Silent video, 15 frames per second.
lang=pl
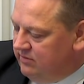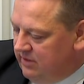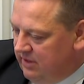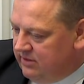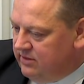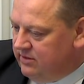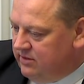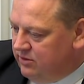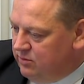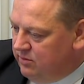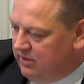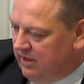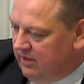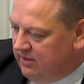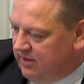Teraz jesteśmy
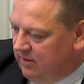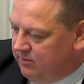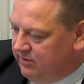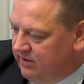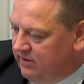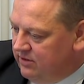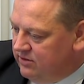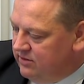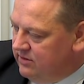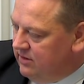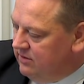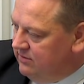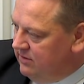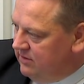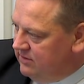na etapie jeszcze
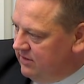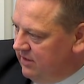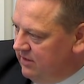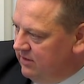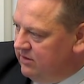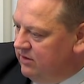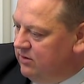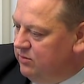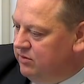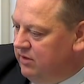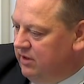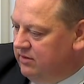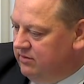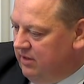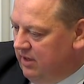zatwierdzania tego
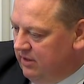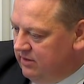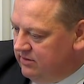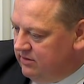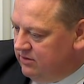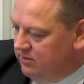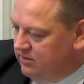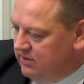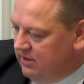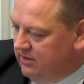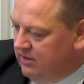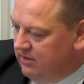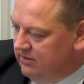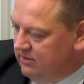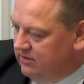projektu, ale jesteśmy za
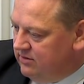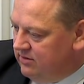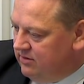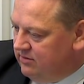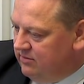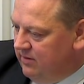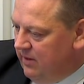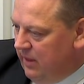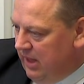tradycją